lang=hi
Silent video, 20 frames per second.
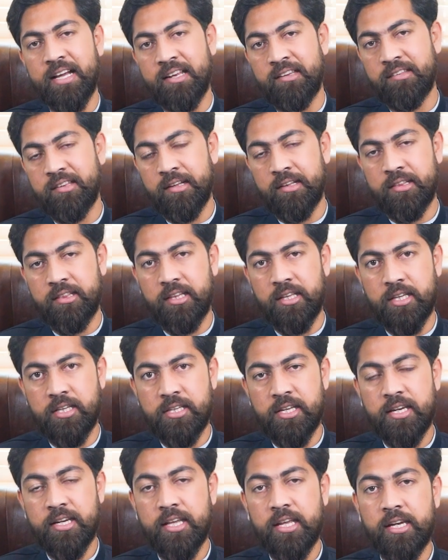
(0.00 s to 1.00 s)
कर सकते
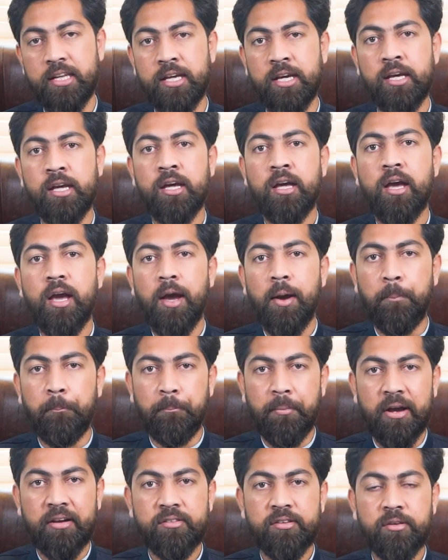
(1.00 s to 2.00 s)
जिनके लिए
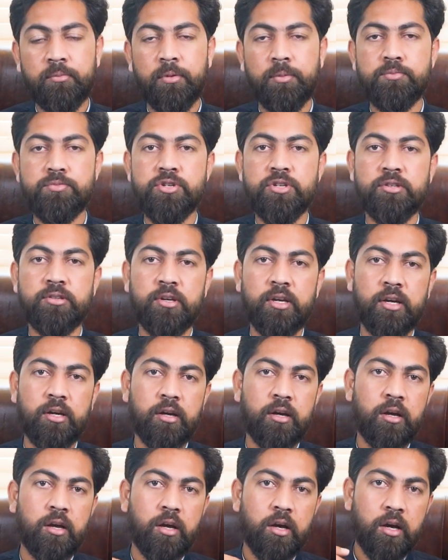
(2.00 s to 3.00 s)
मैक्सिमम चीज़ें
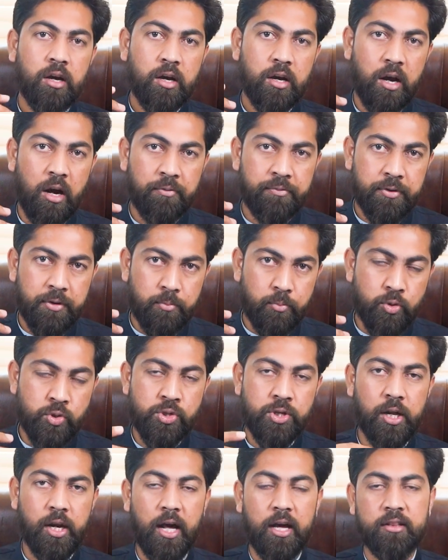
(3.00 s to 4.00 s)
काफ़ी
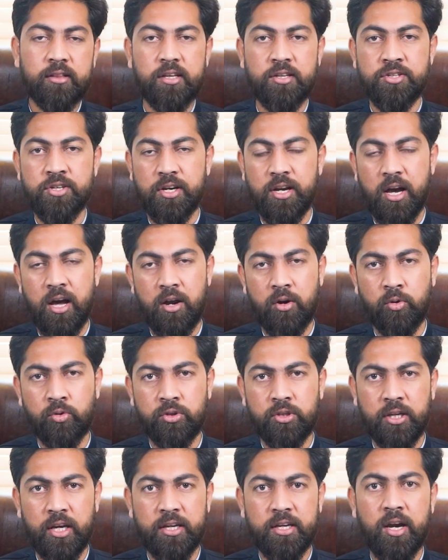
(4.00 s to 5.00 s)
मुश्किल का शिकार
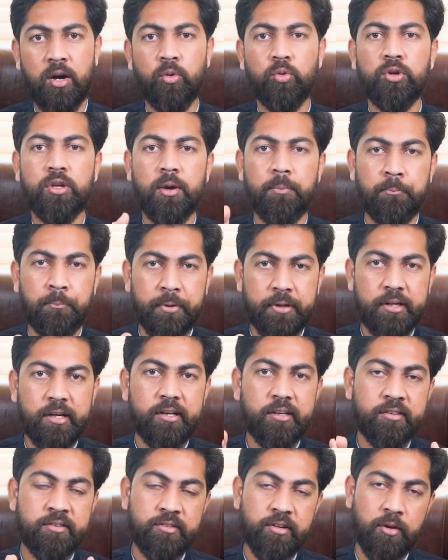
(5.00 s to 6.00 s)
होती हैं या उनके
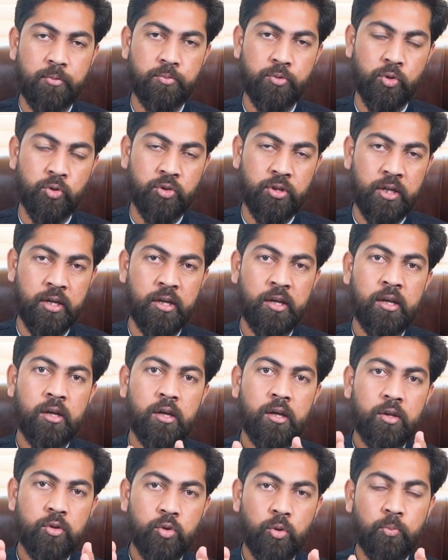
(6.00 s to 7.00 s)
बजट डिस्टर्ब होते हैं
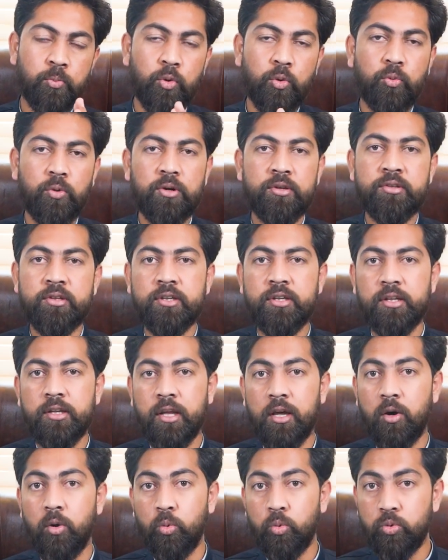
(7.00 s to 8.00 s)
तो ब्लू वर्ल्ड सिटी
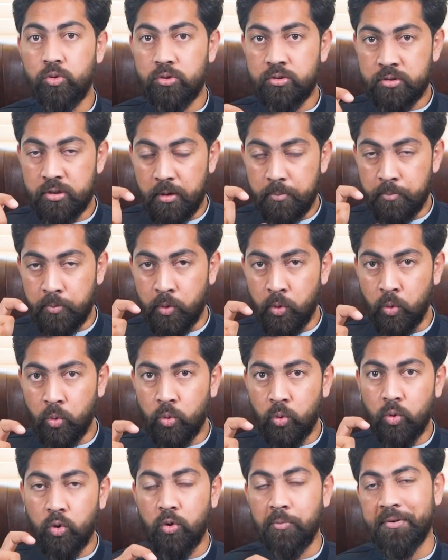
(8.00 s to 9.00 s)
ने उन सब
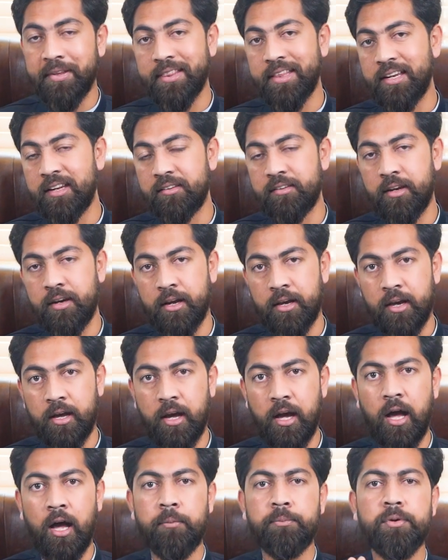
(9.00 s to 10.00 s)
लोगों को मद्देनज़र रखा
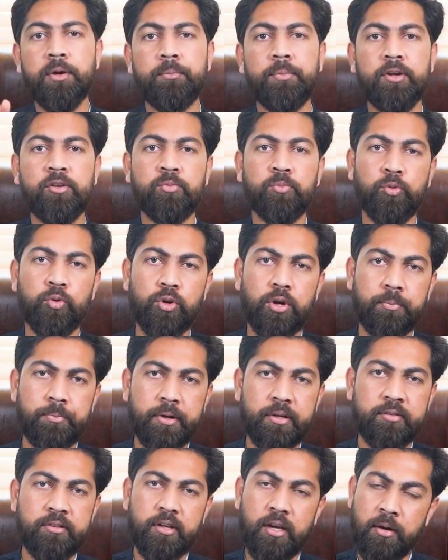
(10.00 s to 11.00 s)
आपके पास पूरे
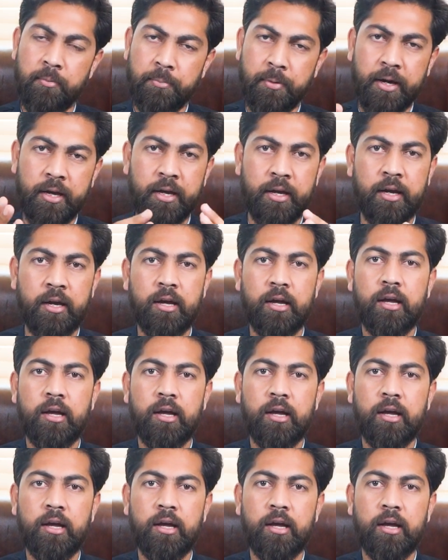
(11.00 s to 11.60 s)
पैसे आप आएँ